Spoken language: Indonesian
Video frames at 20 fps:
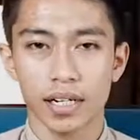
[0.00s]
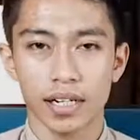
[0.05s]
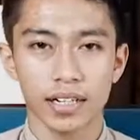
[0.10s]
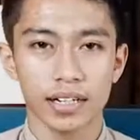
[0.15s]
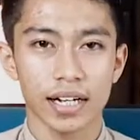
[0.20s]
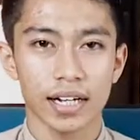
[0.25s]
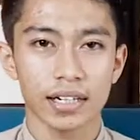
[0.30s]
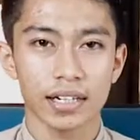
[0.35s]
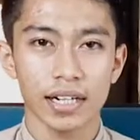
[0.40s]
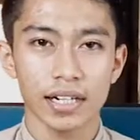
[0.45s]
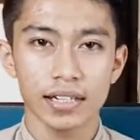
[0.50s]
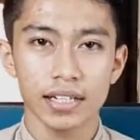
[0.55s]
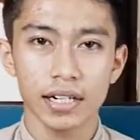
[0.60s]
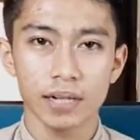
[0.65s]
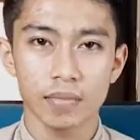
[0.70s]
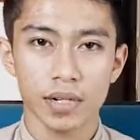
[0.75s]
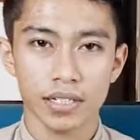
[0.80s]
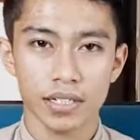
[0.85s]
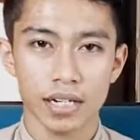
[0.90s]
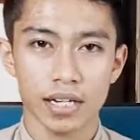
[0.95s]
Perkenalkan,
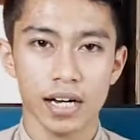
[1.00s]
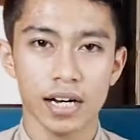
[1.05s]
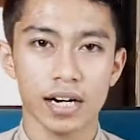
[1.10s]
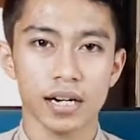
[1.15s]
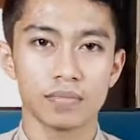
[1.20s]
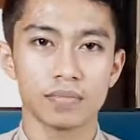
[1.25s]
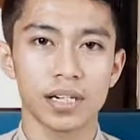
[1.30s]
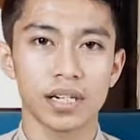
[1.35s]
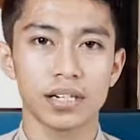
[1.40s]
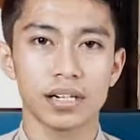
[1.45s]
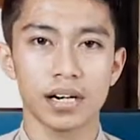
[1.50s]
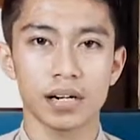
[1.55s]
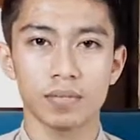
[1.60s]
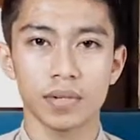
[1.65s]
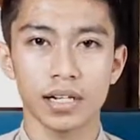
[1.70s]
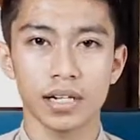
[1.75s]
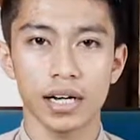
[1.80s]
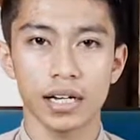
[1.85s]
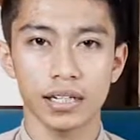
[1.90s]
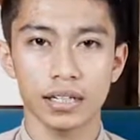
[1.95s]
nama saya Ramlan
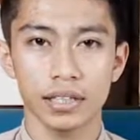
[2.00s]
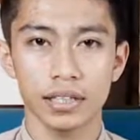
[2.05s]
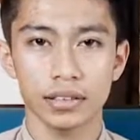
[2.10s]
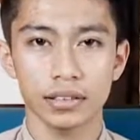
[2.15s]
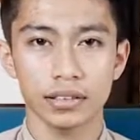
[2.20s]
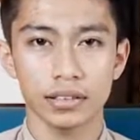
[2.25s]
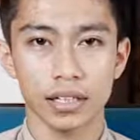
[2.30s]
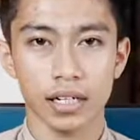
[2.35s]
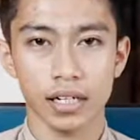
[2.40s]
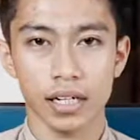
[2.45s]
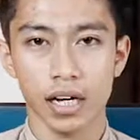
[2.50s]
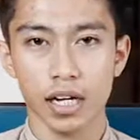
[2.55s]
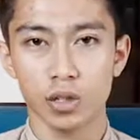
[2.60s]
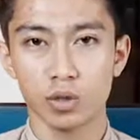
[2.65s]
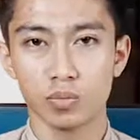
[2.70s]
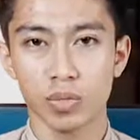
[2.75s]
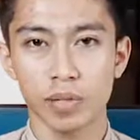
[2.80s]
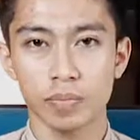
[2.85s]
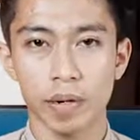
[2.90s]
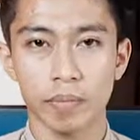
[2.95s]
Ramadhani. Saya
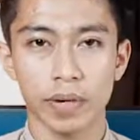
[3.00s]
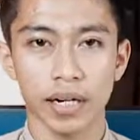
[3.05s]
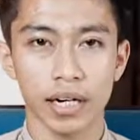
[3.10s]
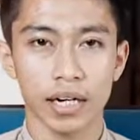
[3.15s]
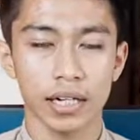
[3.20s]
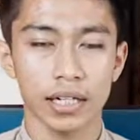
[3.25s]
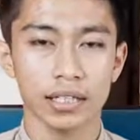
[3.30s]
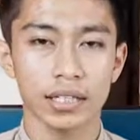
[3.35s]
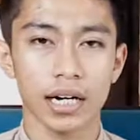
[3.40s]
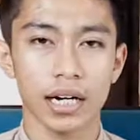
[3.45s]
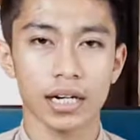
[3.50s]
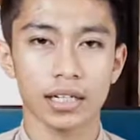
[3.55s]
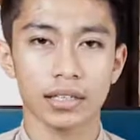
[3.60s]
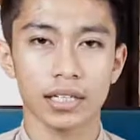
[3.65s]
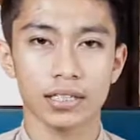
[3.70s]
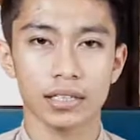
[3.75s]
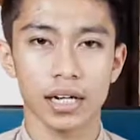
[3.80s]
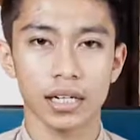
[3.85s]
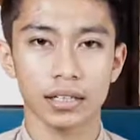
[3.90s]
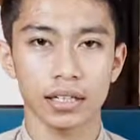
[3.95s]
alumni PPKD Jakarta
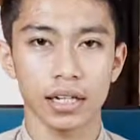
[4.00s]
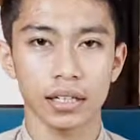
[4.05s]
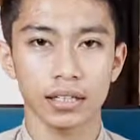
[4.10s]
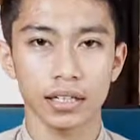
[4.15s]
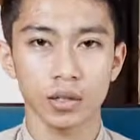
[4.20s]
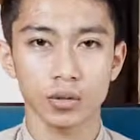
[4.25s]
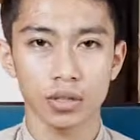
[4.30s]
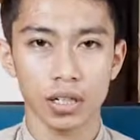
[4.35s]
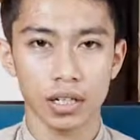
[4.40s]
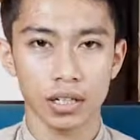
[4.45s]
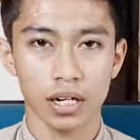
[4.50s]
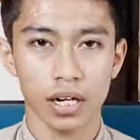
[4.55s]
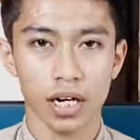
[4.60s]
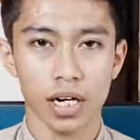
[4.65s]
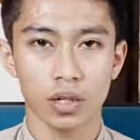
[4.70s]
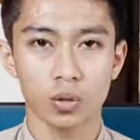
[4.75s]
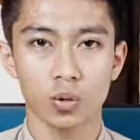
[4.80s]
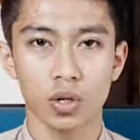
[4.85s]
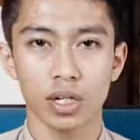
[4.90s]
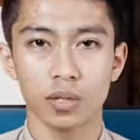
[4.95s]
Selatan tahun anggaran
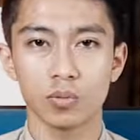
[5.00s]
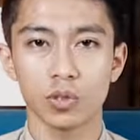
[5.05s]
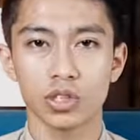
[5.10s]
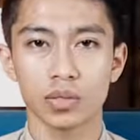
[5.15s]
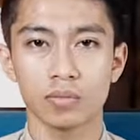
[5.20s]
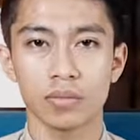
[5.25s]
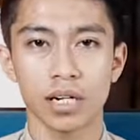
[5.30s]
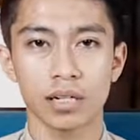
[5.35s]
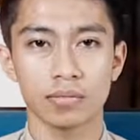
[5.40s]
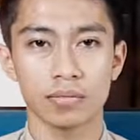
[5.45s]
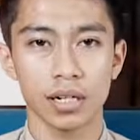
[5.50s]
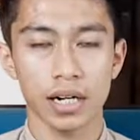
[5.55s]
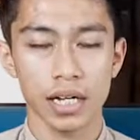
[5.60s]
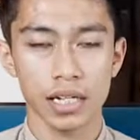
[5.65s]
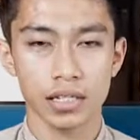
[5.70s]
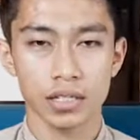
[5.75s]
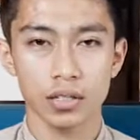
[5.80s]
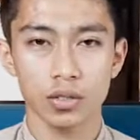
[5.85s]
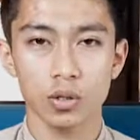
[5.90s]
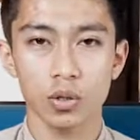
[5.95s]
2019,
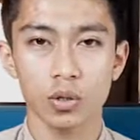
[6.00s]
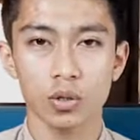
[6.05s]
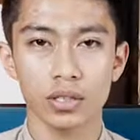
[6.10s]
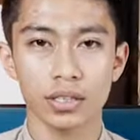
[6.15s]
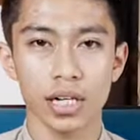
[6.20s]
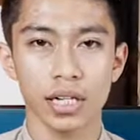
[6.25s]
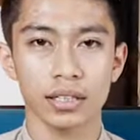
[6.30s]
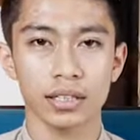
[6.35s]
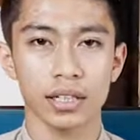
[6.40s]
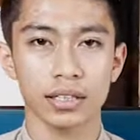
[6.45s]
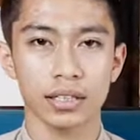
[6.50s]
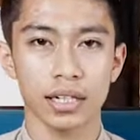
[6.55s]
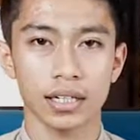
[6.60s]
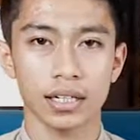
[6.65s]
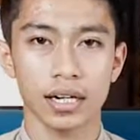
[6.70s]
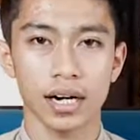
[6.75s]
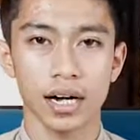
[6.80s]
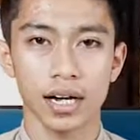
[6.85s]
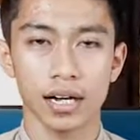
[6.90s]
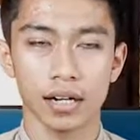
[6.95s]
jurusan Tata
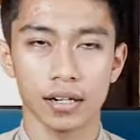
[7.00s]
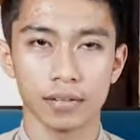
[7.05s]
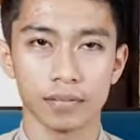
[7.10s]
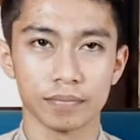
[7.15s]
Geraha.